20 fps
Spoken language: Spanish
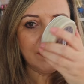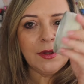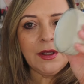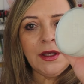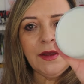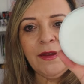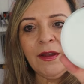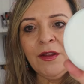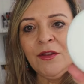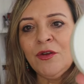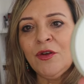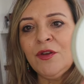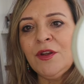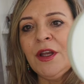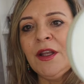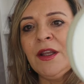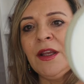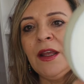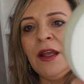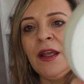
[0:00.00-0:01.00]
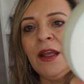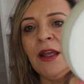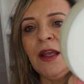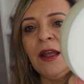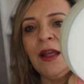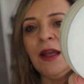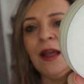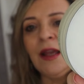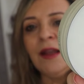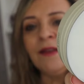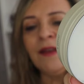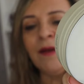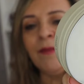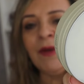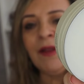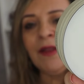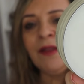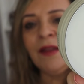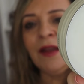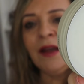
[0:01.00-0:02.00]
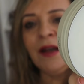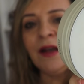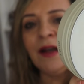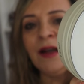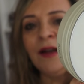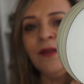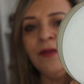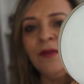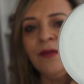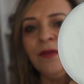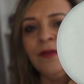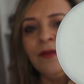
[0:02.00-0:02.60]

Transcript: Y dentro tiene esta manteca